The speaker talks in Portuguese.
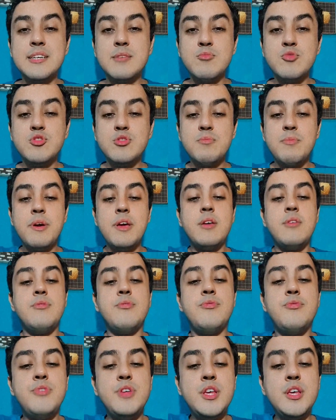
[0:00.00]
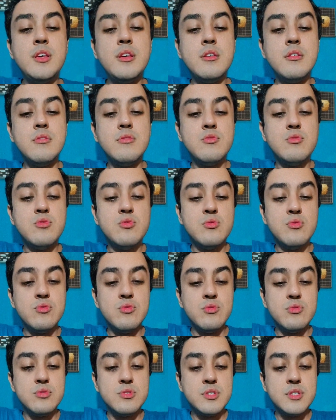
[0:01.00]
Seja muito
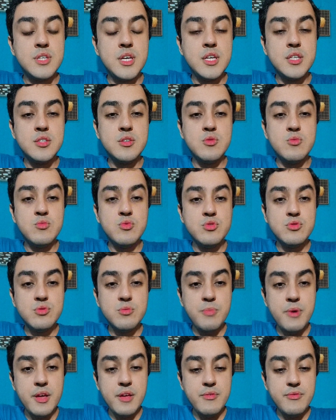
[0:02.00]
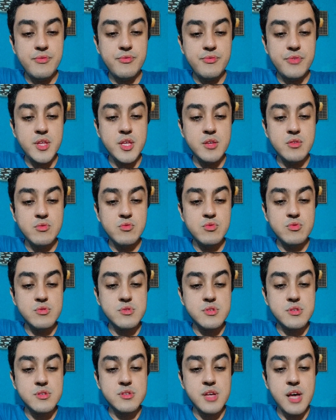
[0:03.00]
bem-vindo, sejam muito
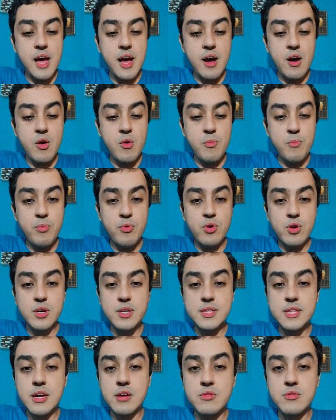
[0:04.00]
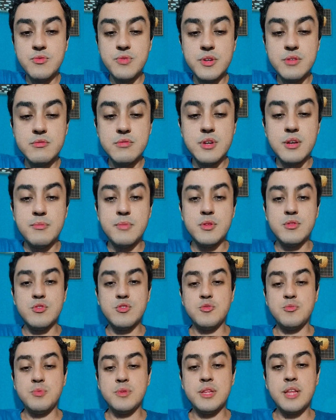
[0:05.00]
bem-vindos ao Portal do Faturamento
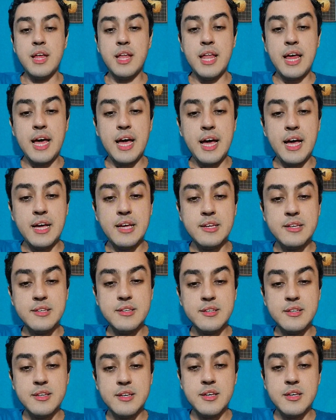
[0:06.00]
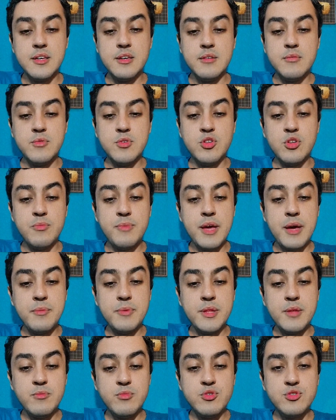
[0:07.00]
Hospitalar. Meu nome é
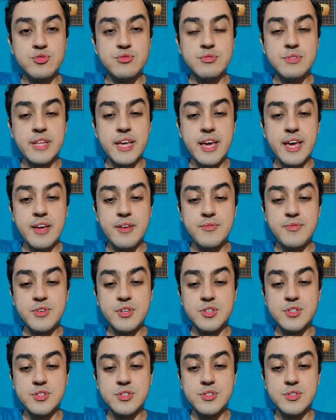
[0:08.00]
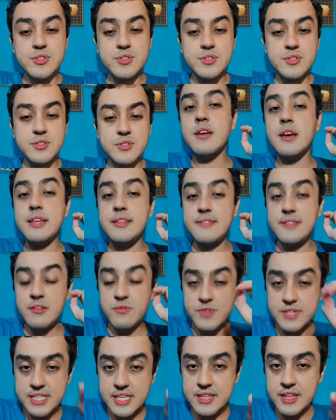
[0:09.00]
Abner Bosco Neves. E se
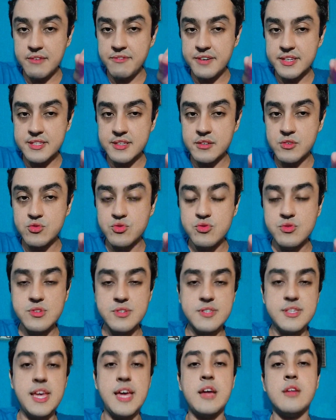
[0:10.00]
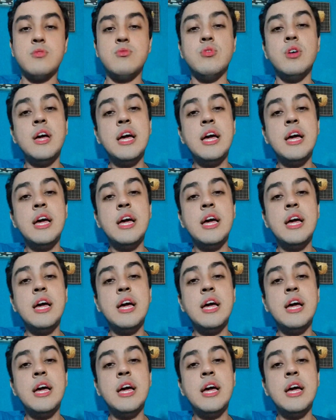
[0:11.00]
você está fazendo tudo certo